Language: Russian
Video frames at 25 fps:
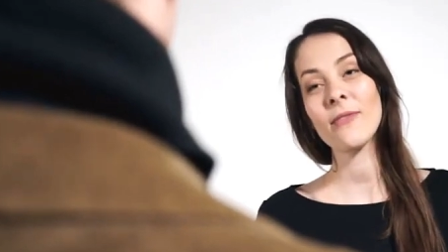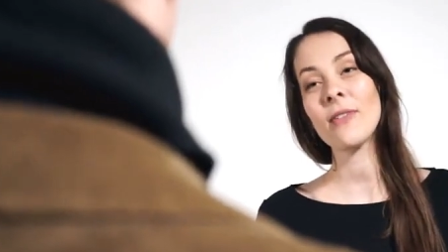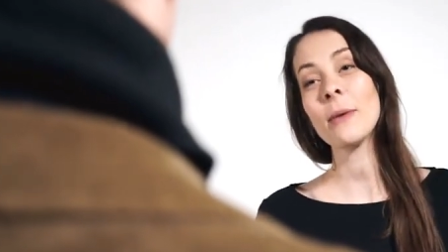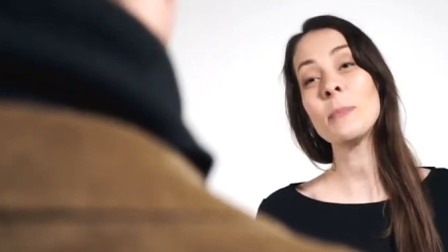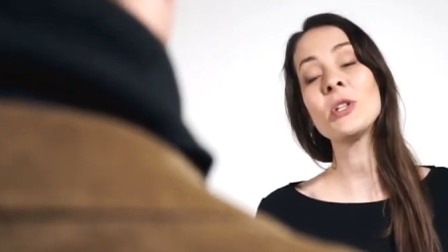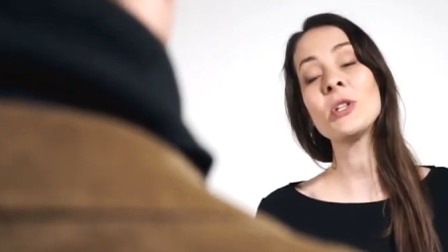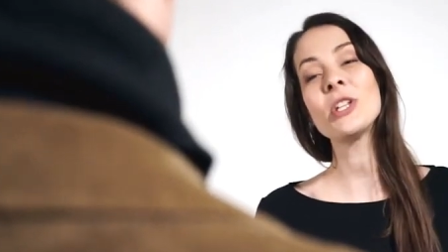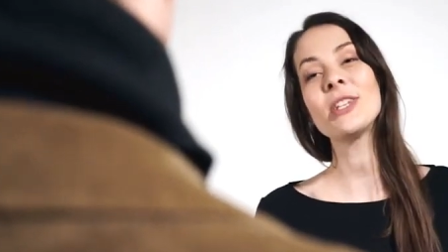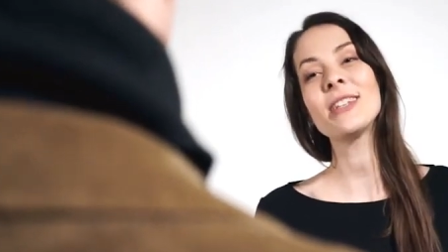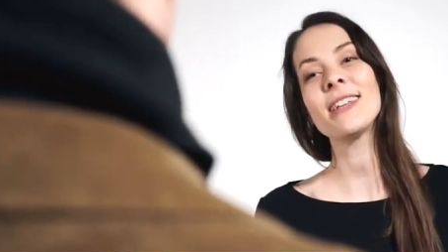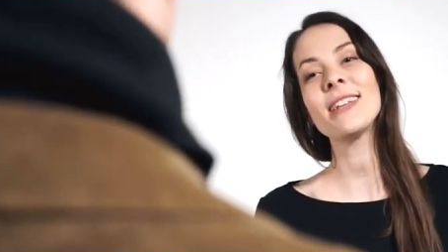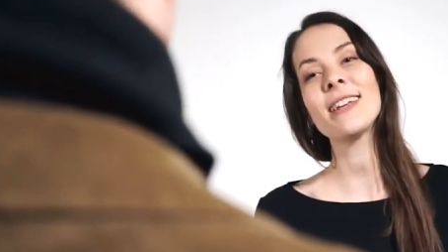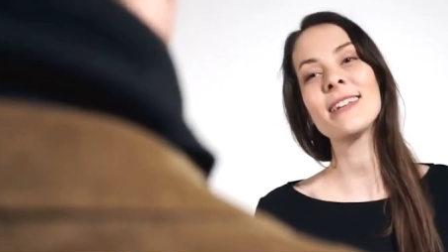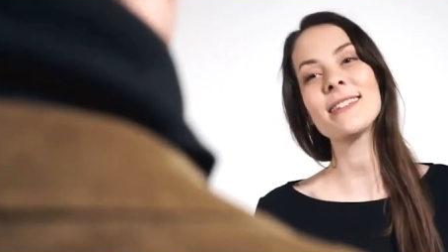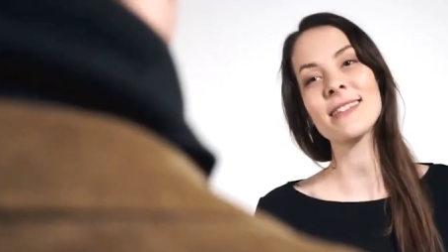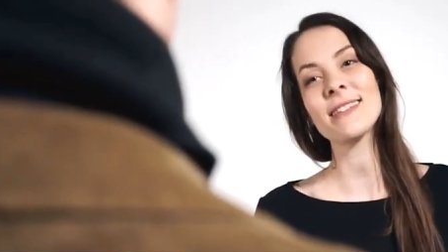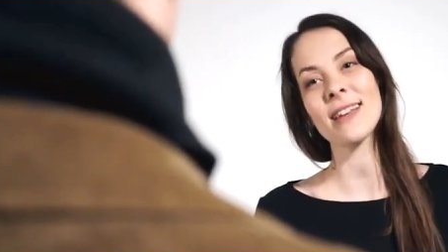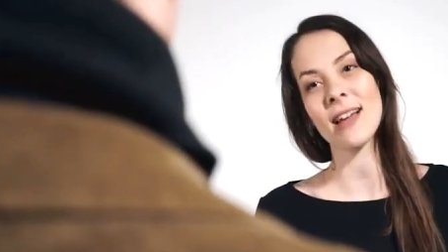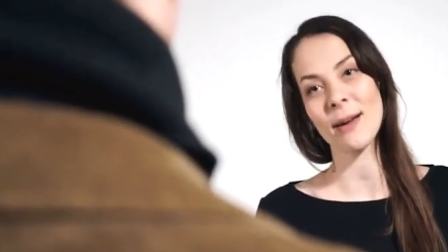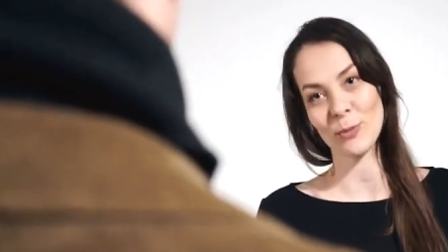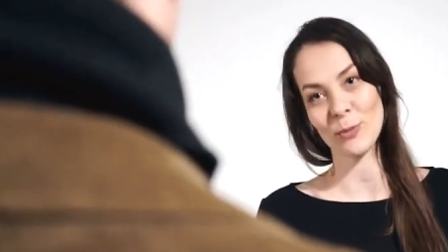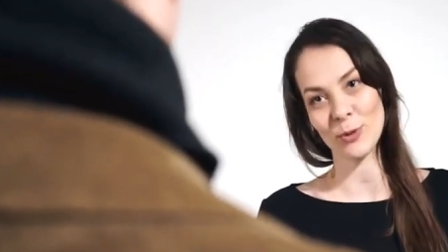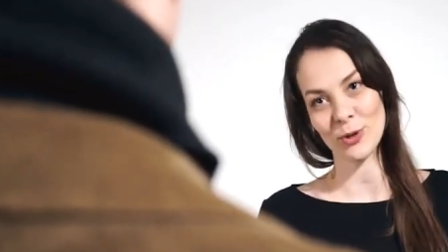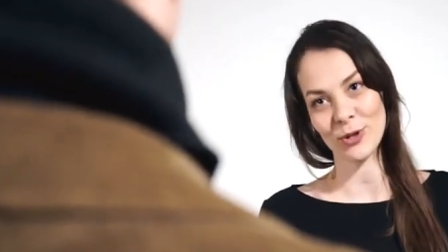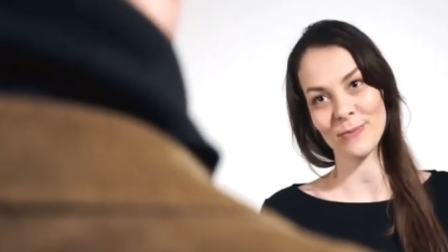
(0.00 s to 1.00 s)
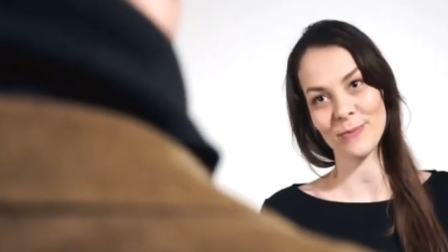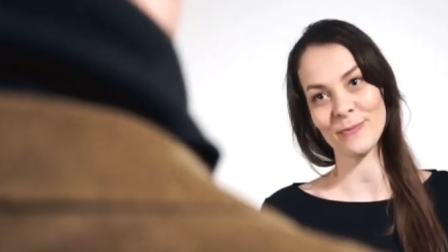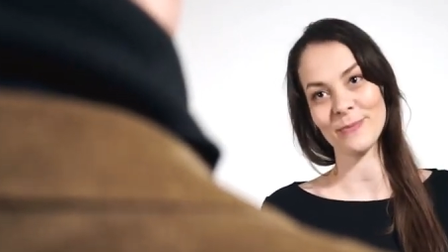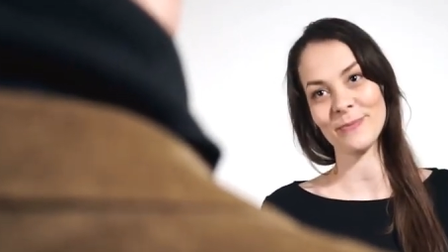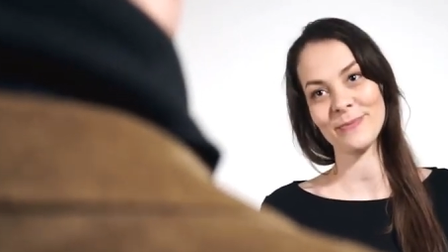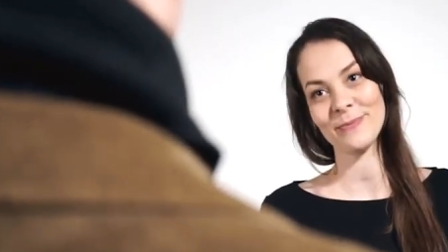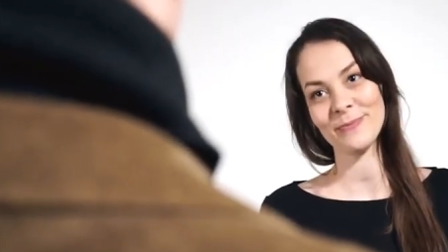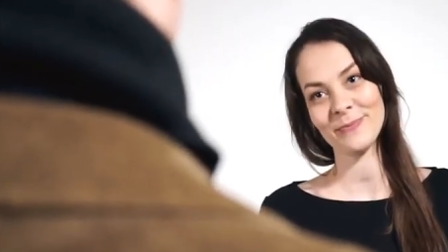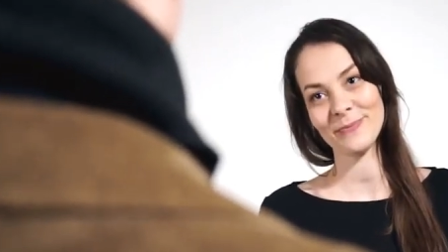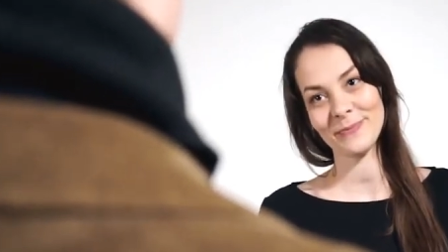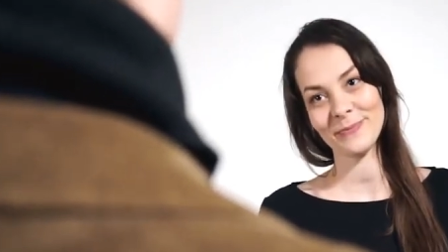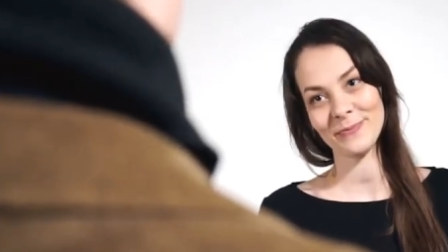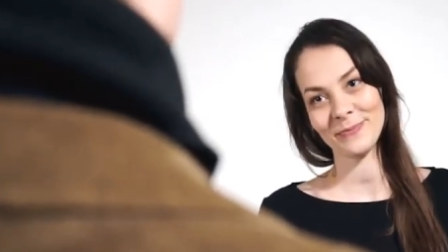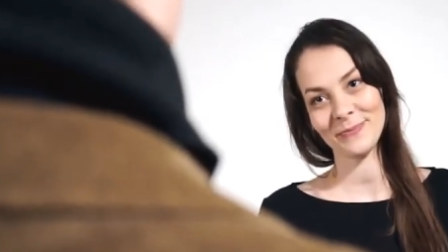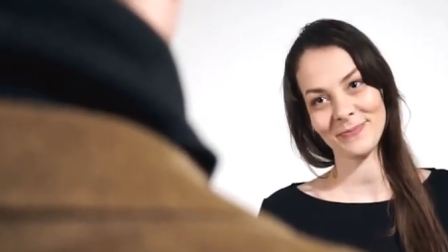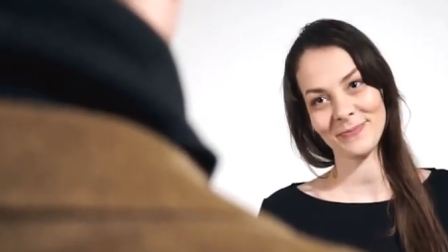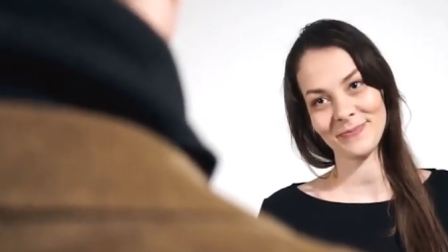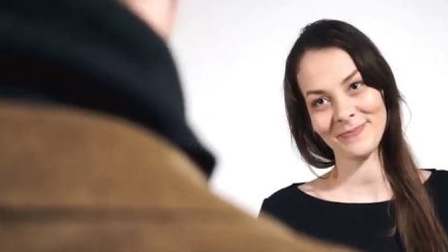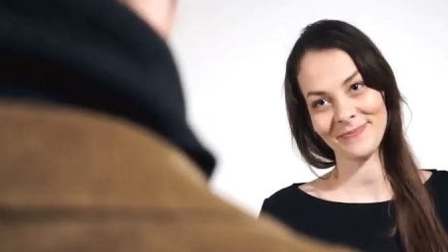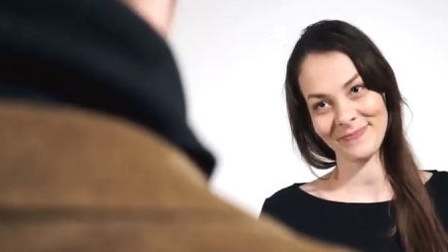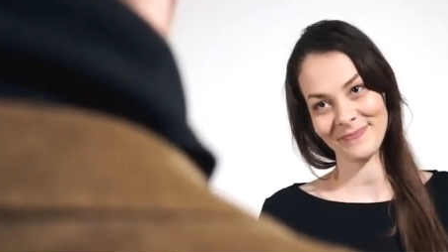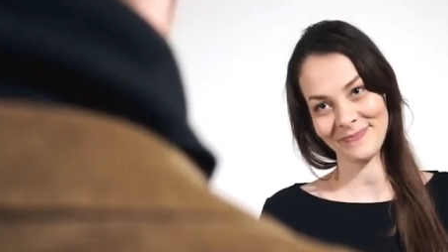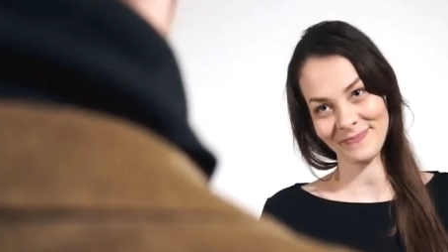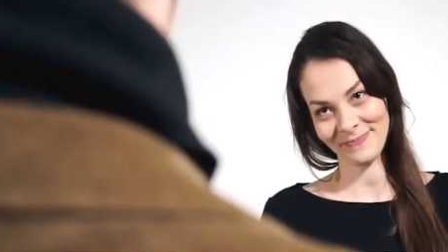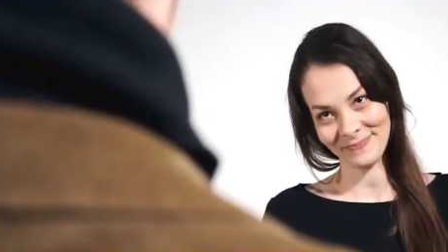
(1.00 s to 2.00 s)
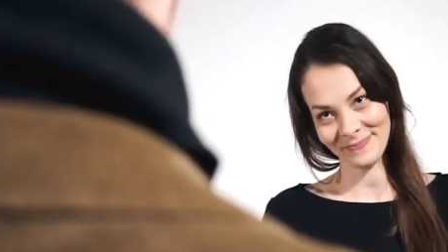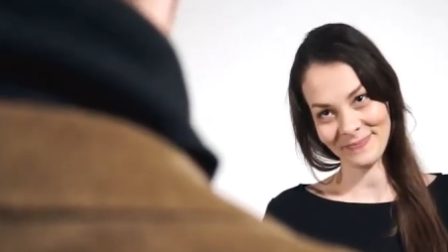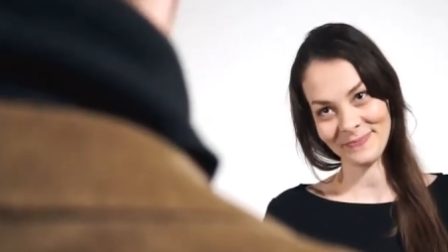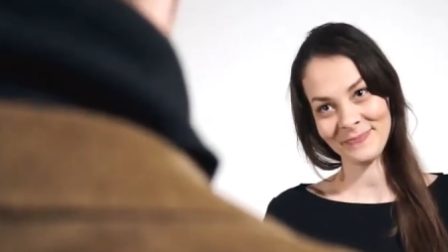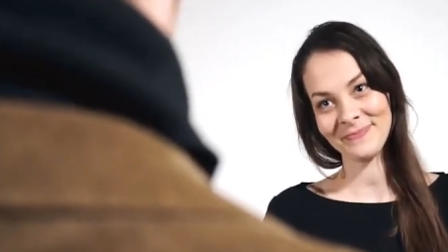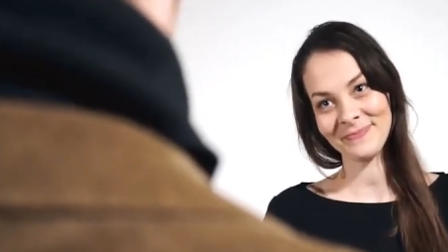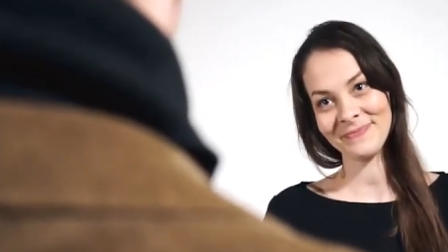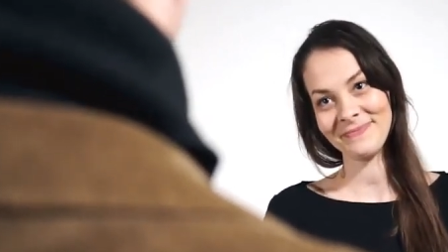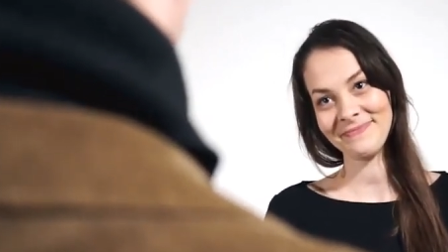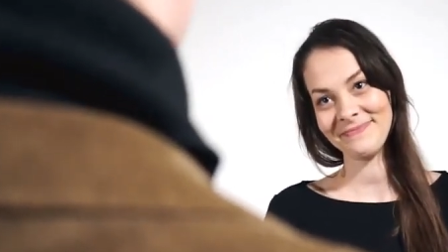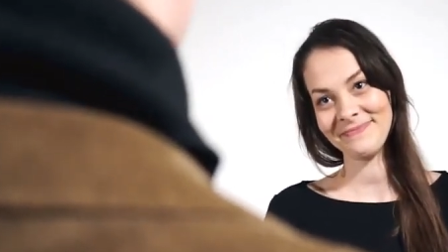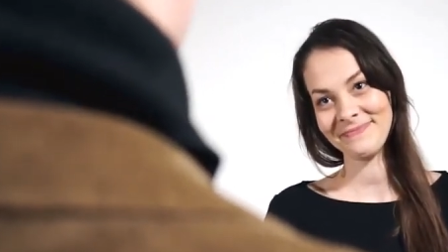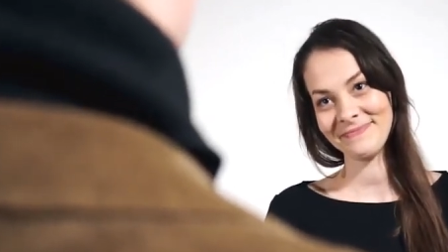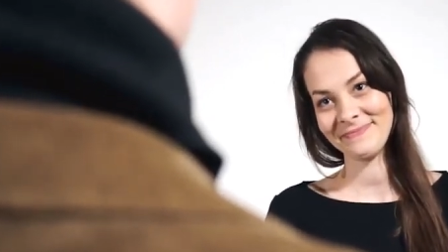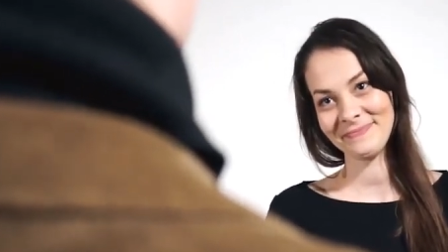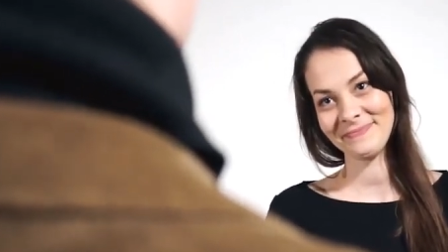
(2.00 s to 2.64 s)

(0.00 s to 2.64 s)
Вообще-то я замужем. Угу.